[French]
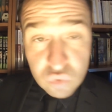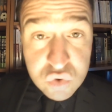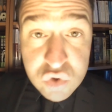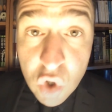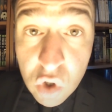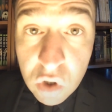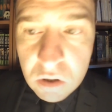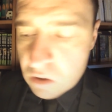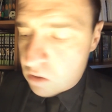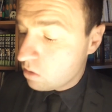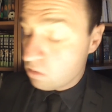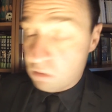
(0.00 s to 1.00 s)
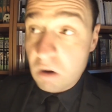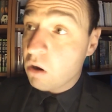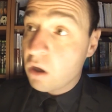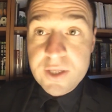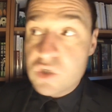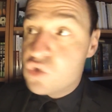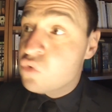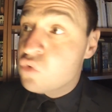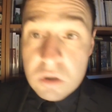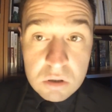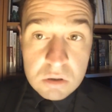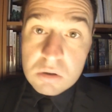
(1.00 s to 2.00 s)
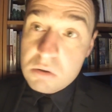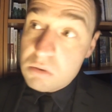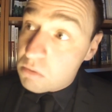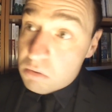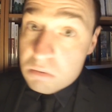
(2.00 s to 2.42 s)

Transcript: tout seul à 4 joueurs. Euh,